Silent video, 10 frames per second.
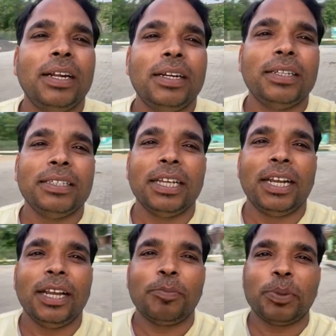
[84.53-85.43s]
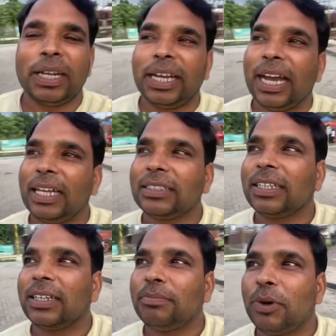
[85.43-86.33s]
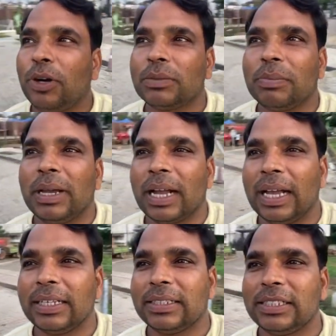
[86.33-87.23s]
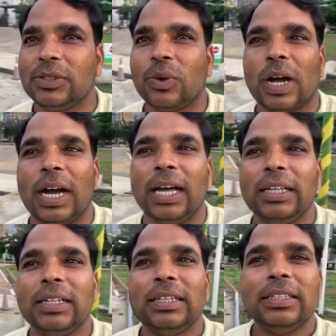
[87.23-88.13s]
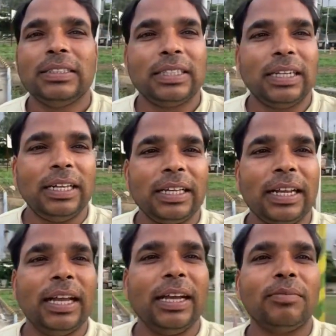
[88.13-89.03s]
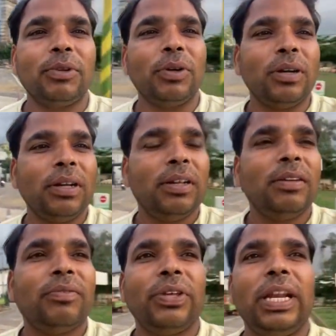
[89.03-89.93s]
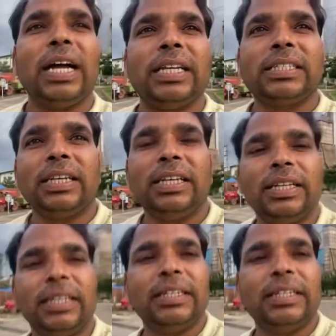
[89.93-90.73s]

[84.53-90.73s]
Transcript: डीजल है अपने यहाँ से बहुत महंगा है ये जियो का तेल ले रहे हैं हम लोग फिर आगे चलेंगे